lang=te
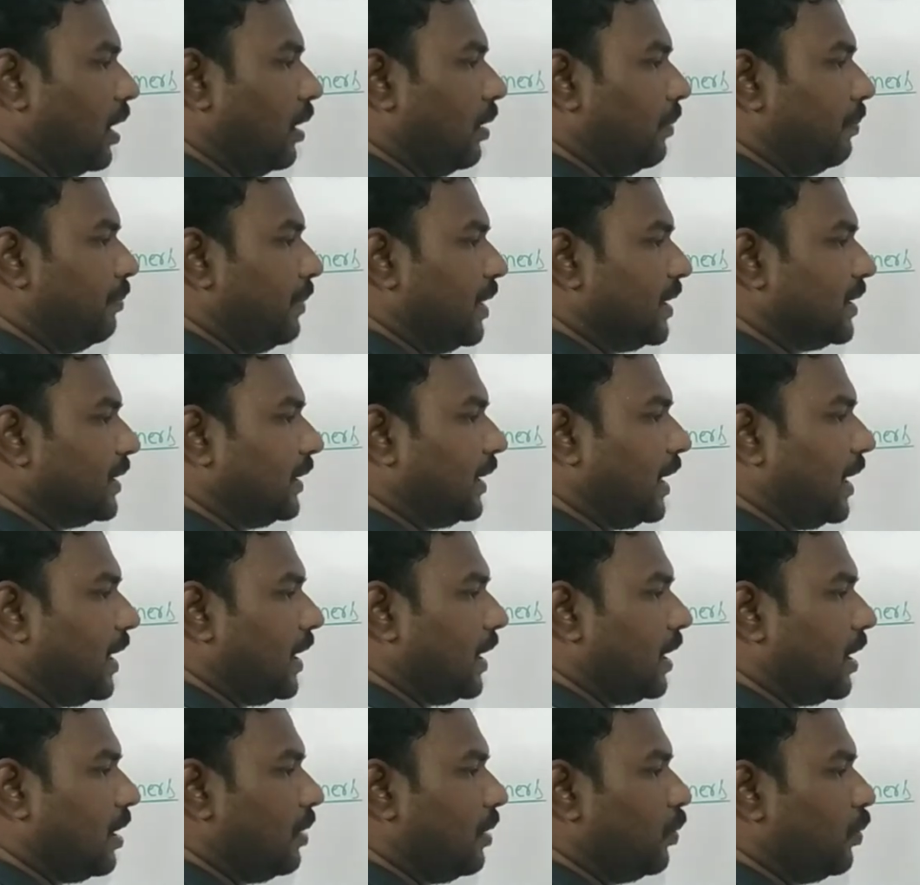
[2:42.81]
మిక్స్డ్
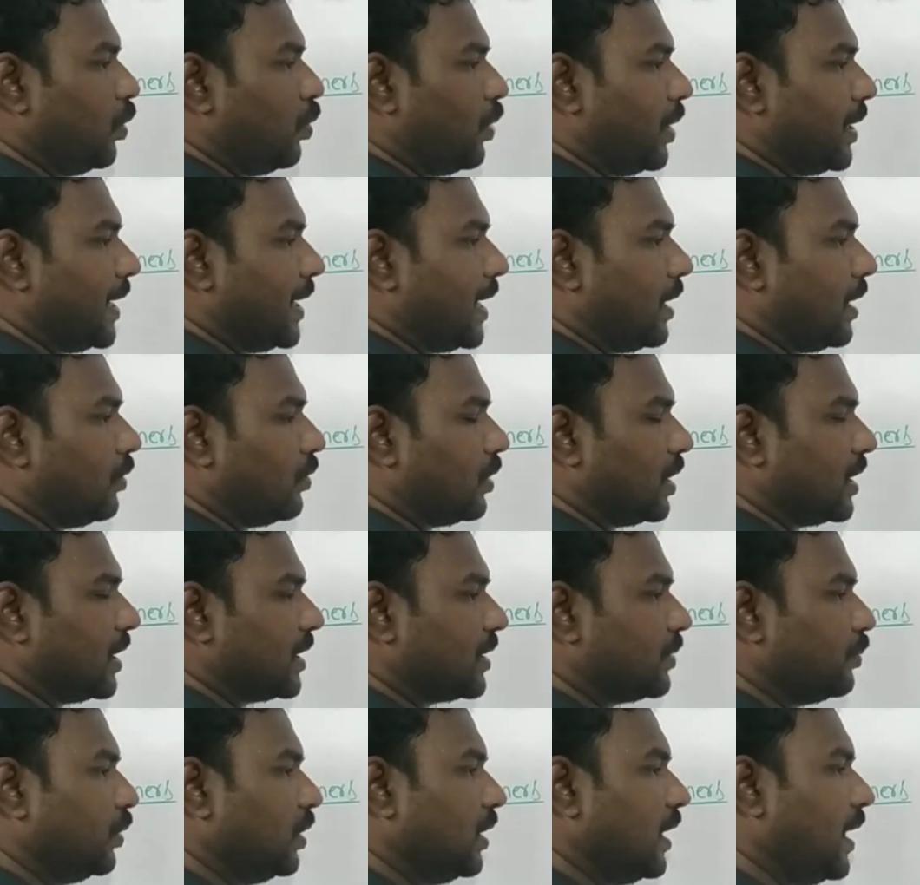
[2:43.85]
ట్రెండ్గా మూవ్ అయ్యే
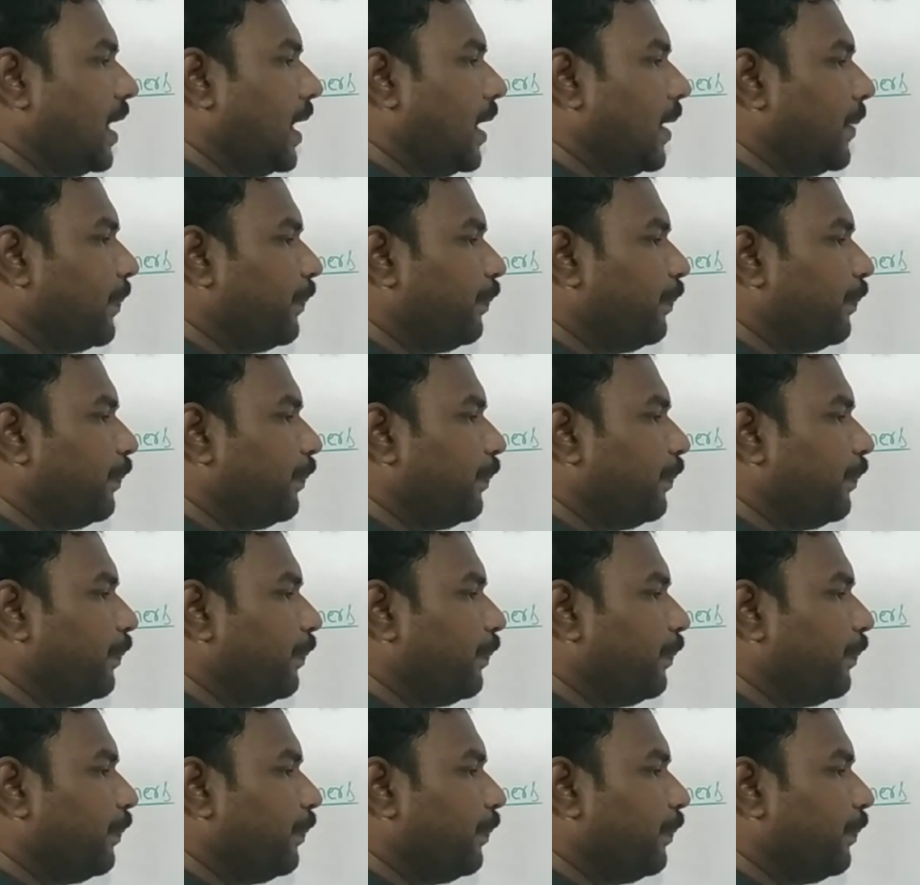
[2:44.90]
అవకాశం ఉంది